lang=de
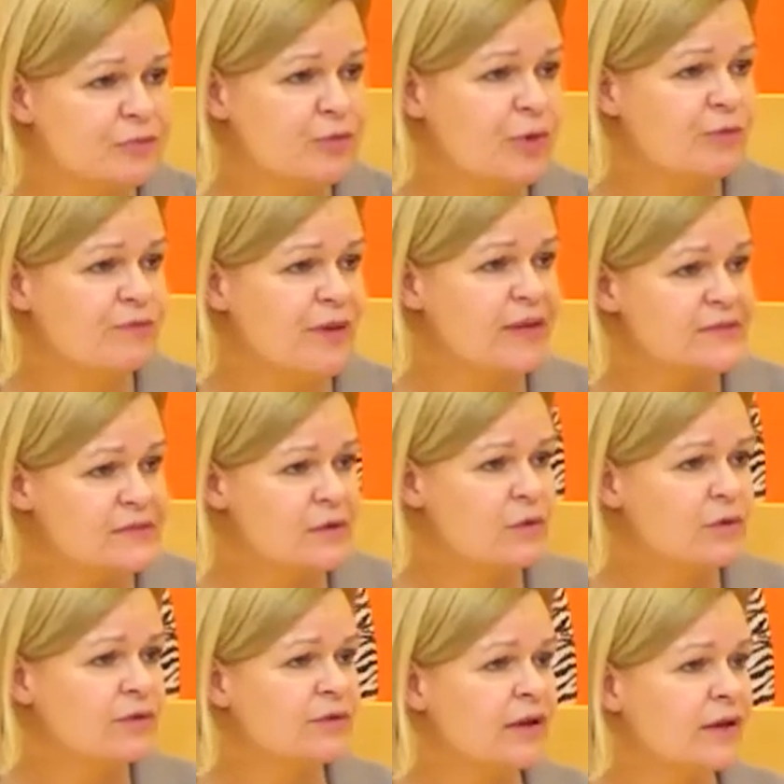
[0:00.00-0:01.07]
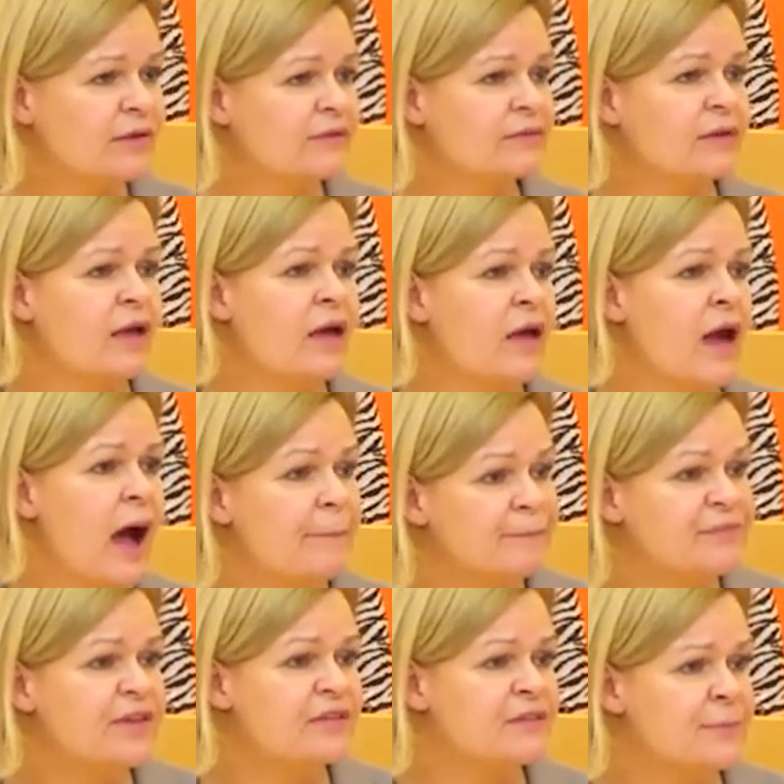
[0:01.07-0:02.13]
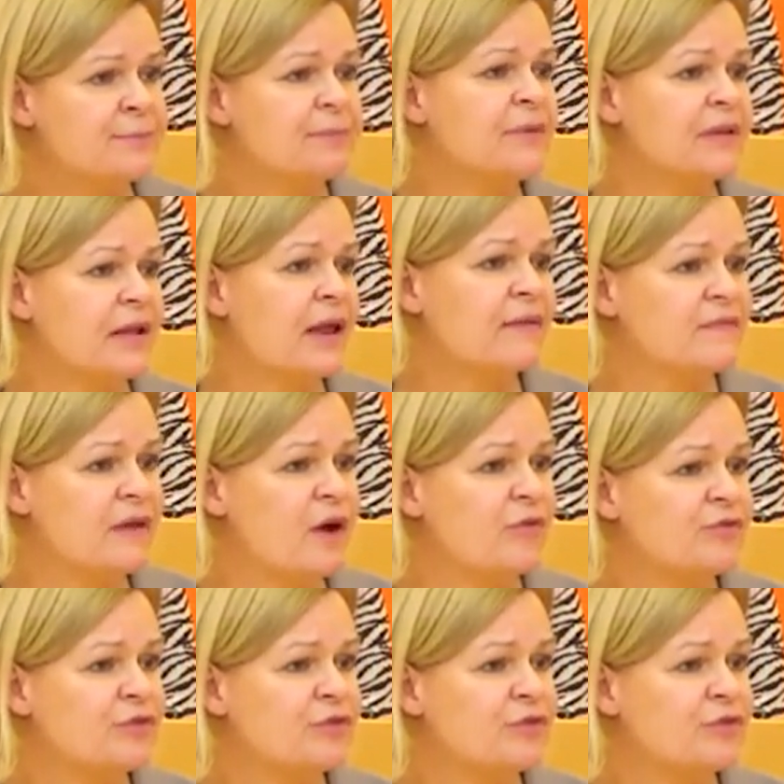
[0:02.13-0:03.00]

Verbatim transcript: für einen Wechselunterricht ab der siebten Klasse auf